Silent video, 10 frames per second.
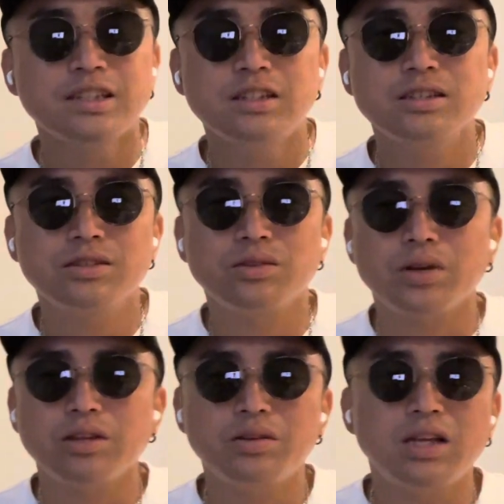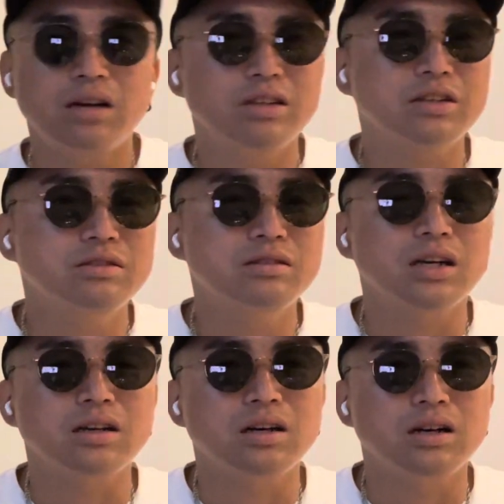かそれと炒めて食う
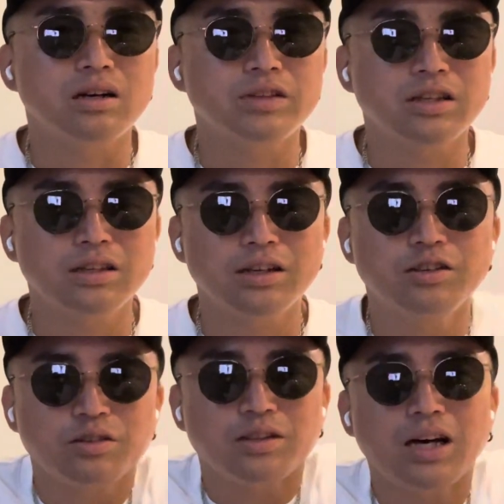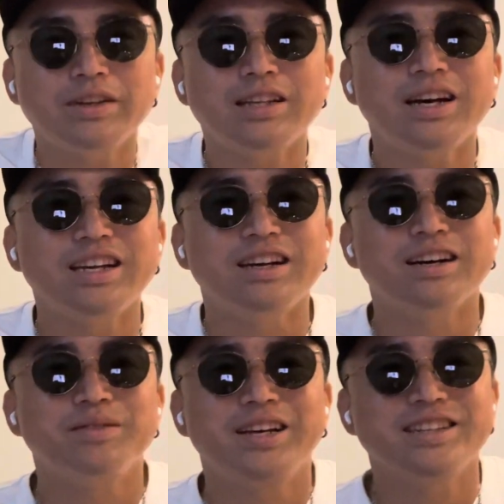かなみたいなってな鍋ない
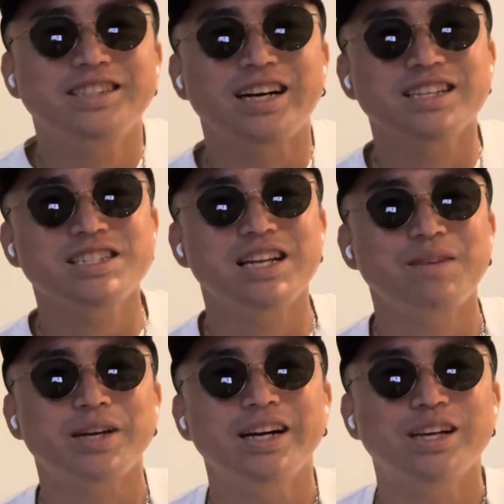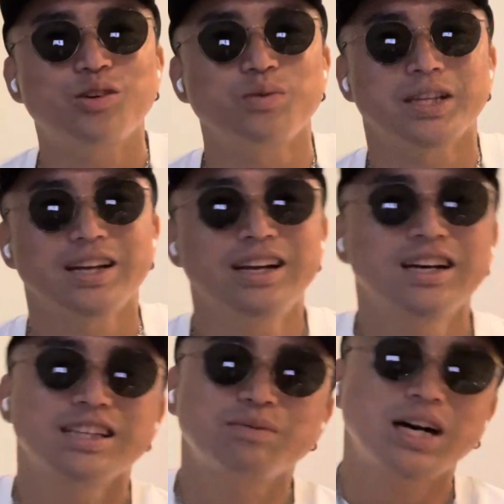なみたいなじゃあ明日鍋買い行こうみたい
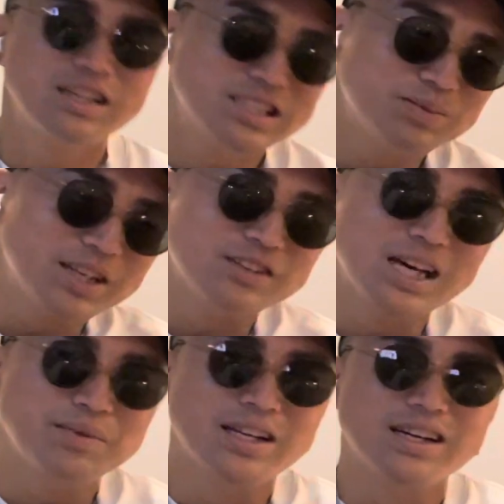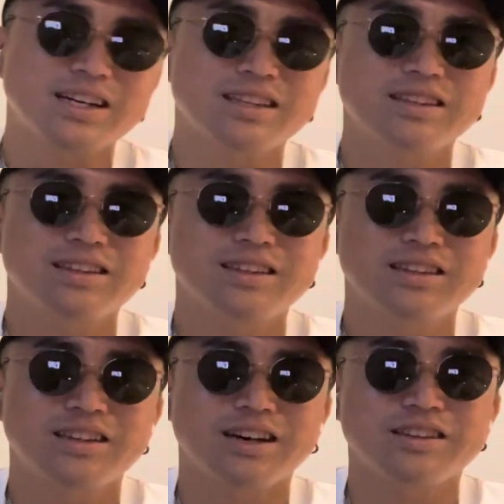なでマックスバリュー鍋なかっ
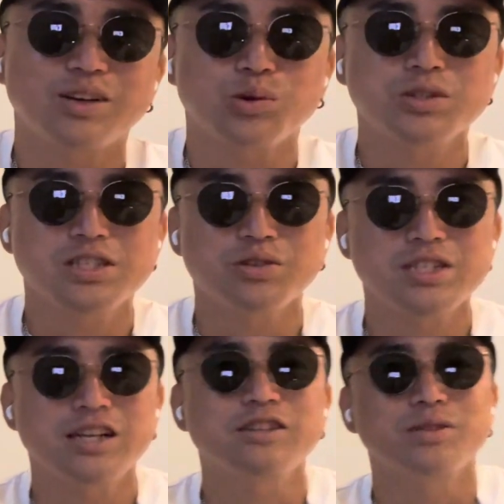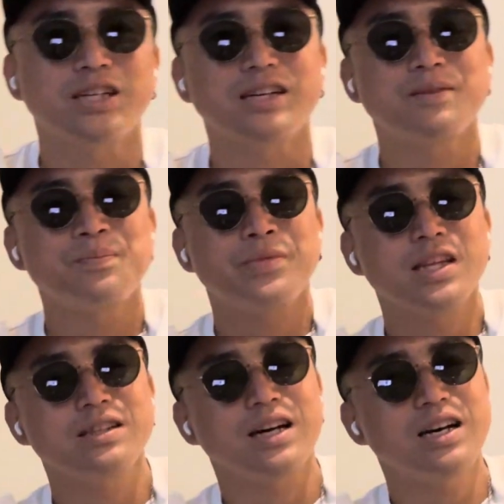たんでこっちの近くは
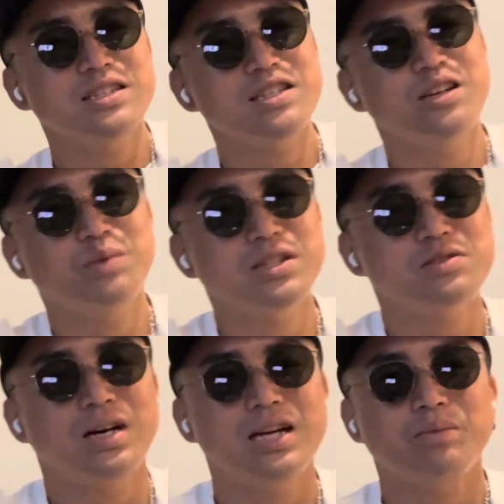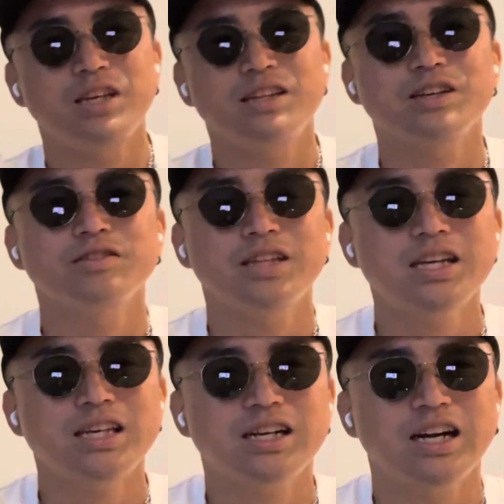ただ明日の場所あればいいんだけどな
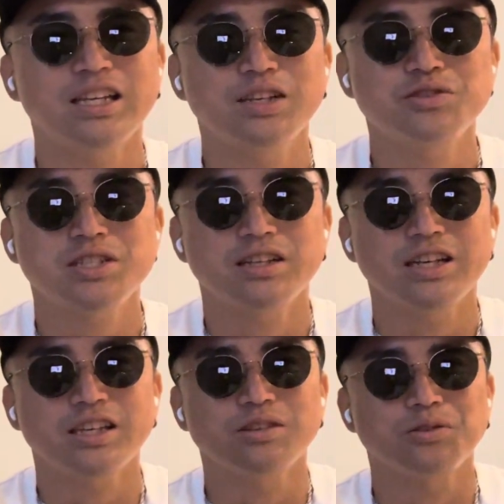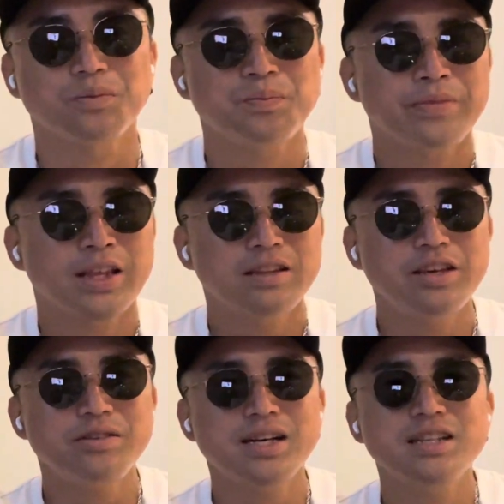きゃ買いに行くしかないけどって
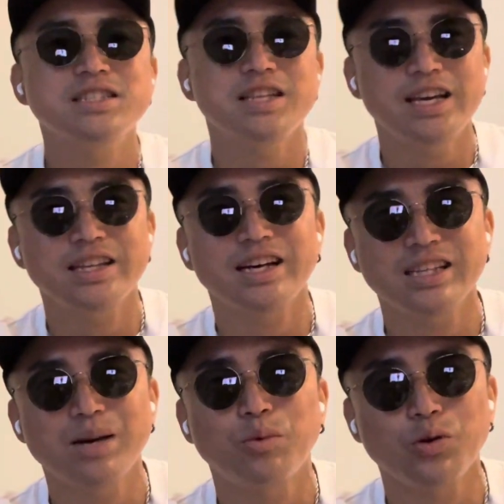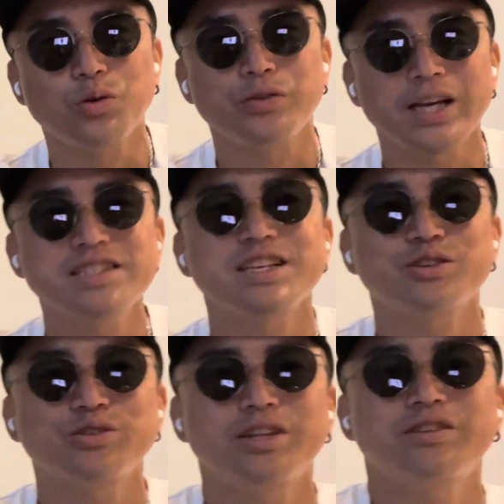いう感じでだんだん物を増やしてい
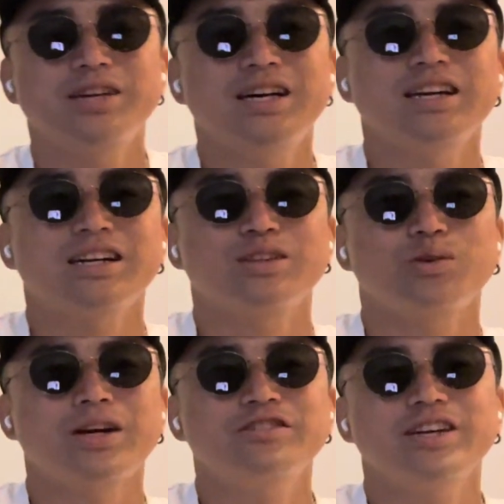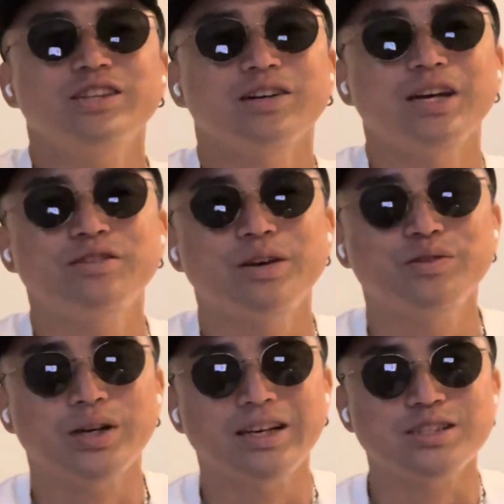くっていうのがなんかドラクエとか FF
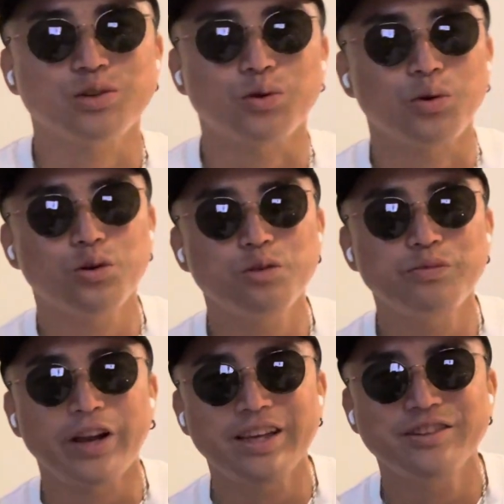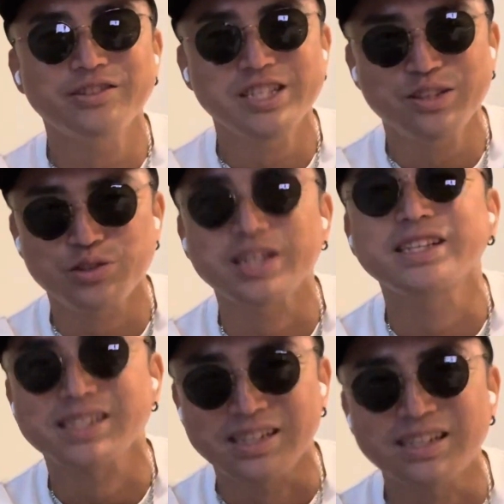とかなんかちょっとロールプレイングチックじゃないで
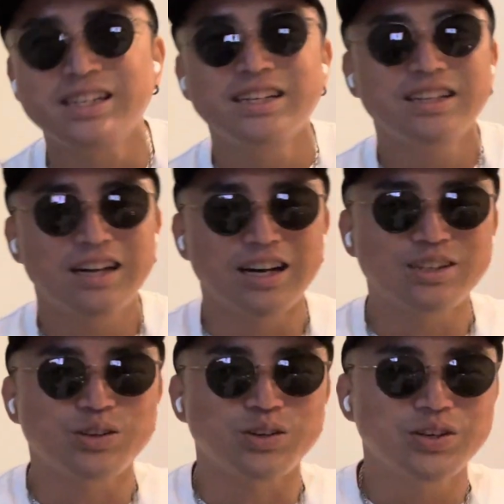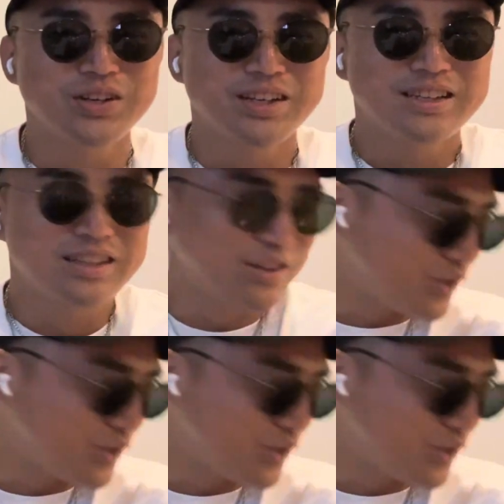すかあのなの